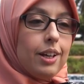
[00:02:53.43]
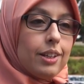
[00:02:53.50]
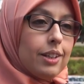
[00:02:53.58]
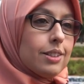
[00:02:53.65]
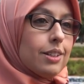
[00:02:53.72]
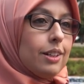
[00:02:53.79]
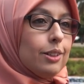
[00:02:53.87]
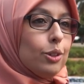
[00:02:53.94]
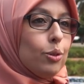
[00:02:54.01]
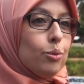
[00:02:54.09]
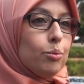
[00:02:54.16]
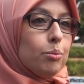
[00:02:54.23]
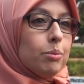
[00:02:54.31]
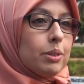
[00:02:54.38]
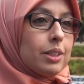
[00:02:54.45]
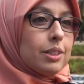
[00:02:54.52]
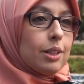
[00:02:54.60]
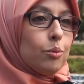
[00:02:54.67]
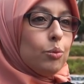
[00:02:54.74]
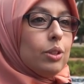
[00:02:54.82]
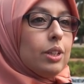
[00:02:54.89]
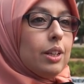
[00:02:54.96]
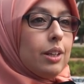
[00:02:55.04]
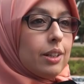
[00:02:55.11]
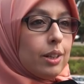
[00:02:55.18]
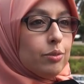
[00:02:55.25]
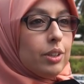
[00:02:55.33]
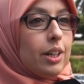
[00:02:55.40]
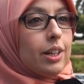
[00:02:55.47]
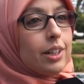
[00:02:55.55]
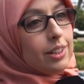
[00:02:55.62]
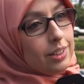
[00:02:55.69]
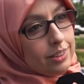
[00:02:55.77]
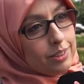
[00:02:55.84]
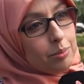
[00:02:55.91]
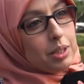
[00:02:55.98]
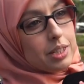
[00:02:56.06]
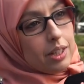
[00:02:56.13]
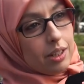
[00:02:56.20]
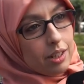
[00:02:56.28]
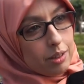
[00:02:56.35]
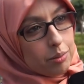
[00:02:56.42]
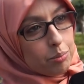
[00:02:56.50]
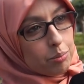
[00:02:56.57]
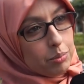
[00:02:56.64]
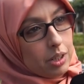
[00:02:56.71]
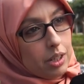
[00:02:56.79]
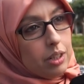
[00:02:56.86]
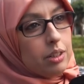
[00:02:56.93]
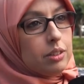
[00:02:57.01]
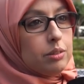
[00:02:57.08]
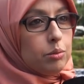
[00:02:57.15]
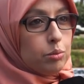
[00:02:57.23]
كيحصل انه كنتكلموا على الكفاءه غير حينما يتعلق الامر المراه